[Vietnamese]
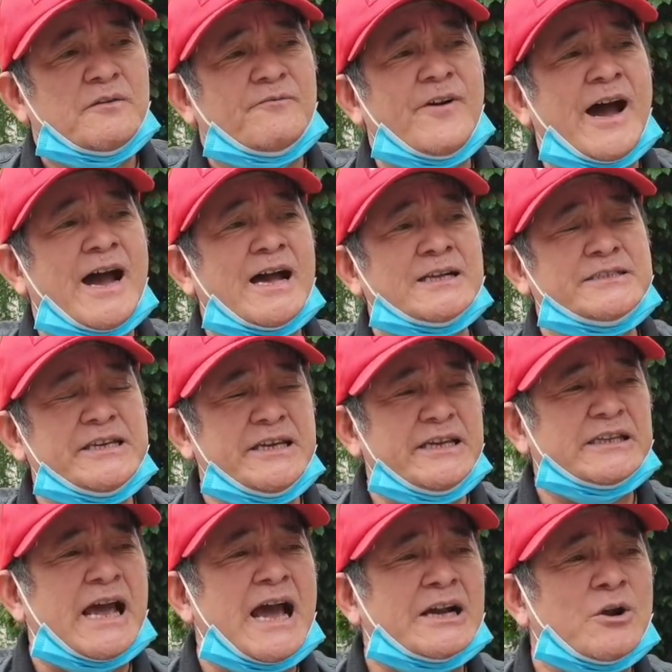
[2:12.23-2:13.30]
Và
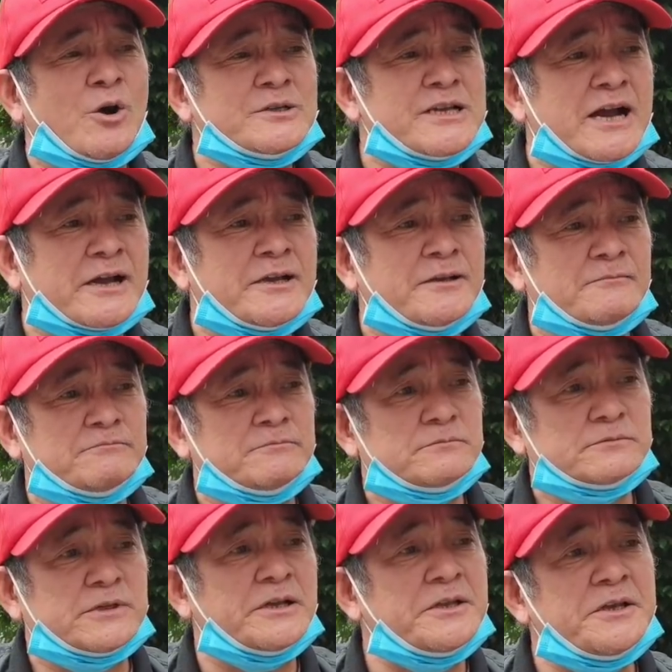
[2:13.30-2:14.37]
chị ta nói rằng ấy
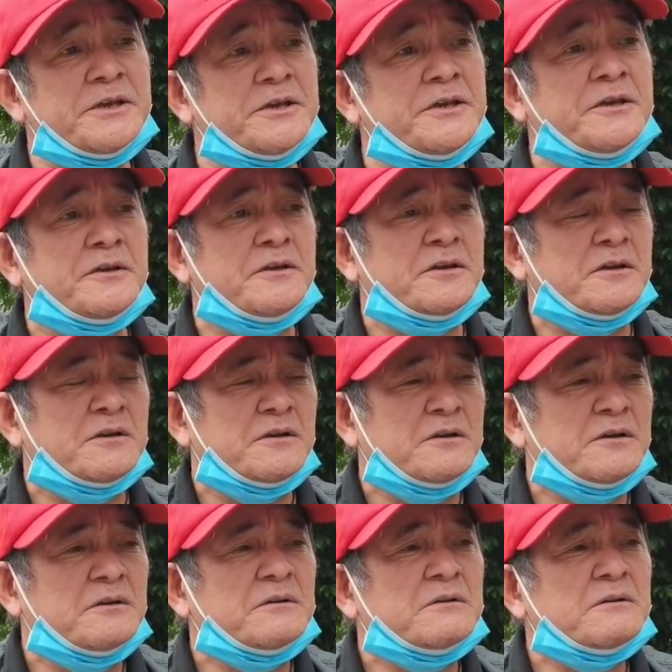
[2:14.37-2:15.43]
thế thì
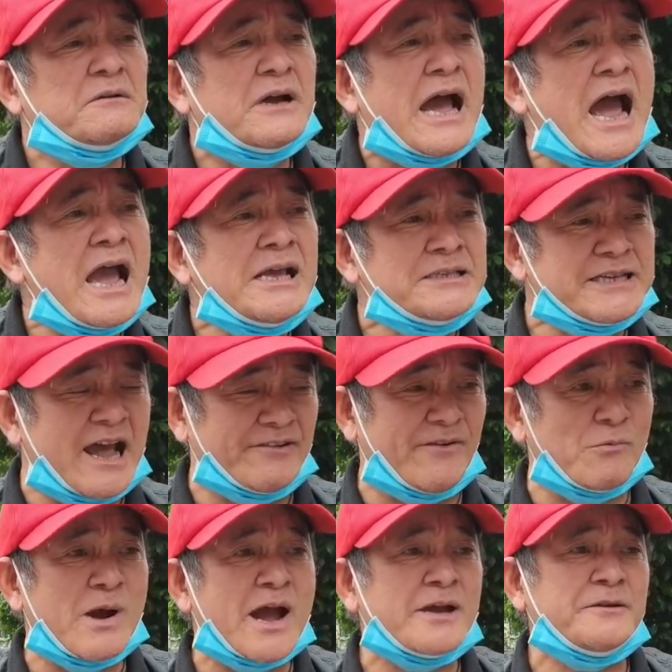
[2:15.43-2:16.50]
ai giải
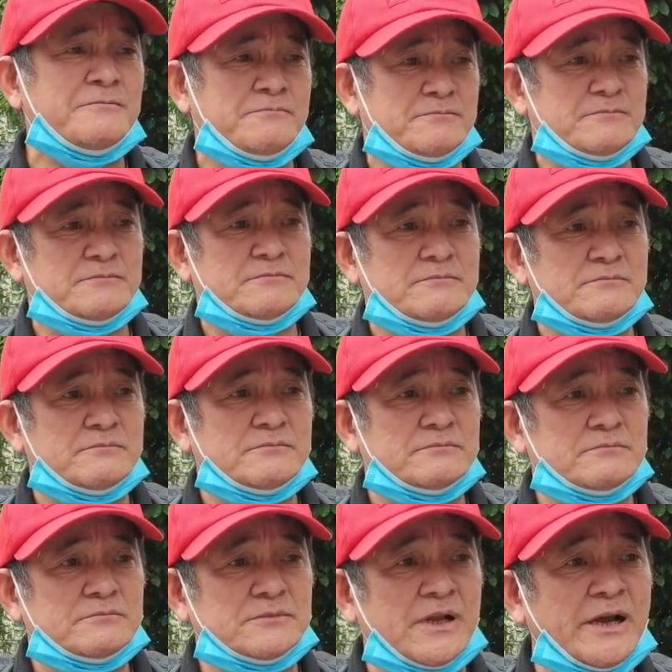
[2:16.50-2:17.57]
phóng ai?
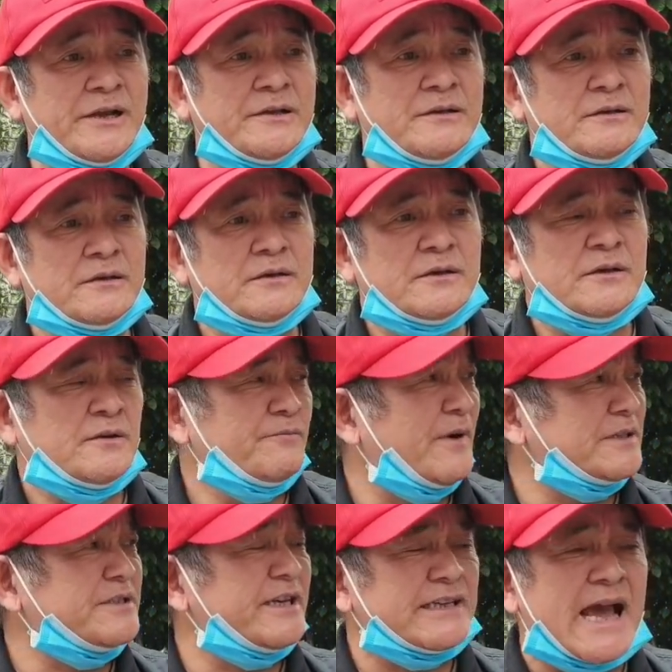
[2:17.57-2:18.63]
Đấy.
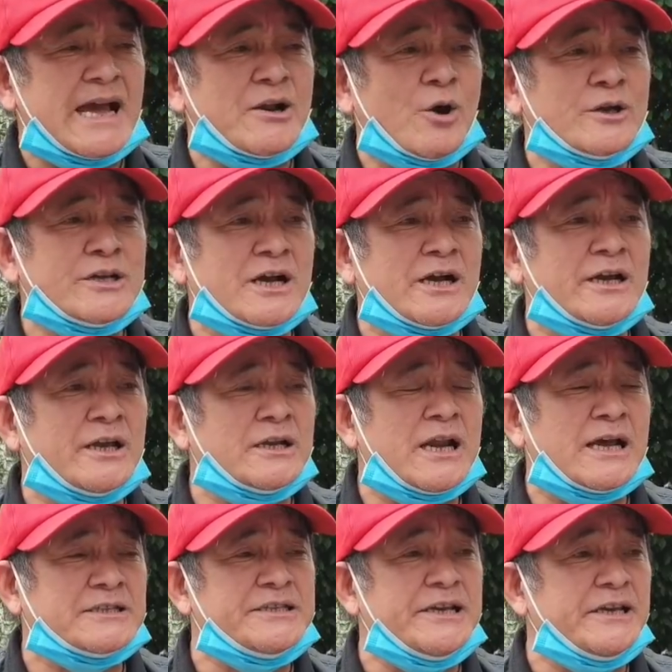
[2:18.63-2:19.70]
Và chị ta nói rằng ấy
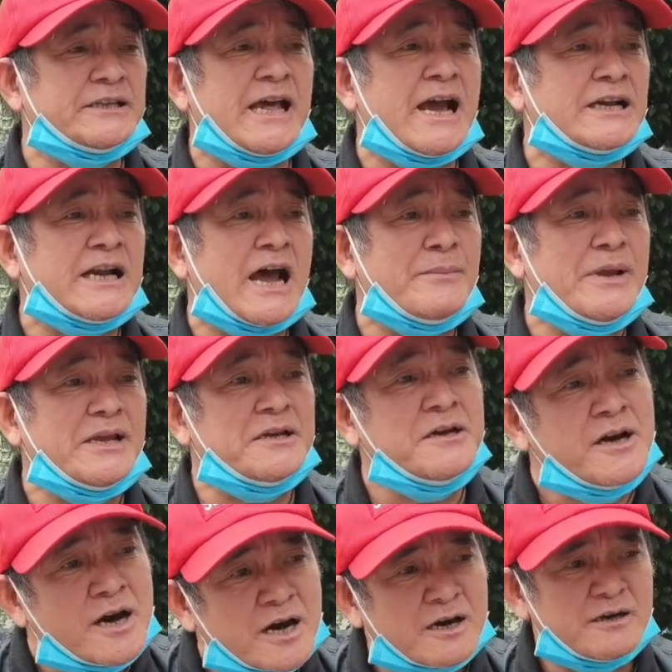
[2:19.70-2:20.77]
là chị ta đã bị
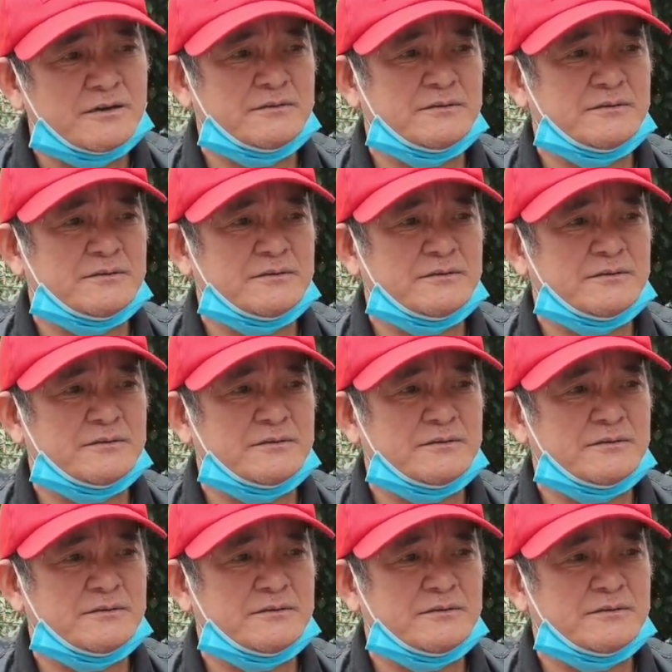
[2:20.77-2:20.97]
lừa.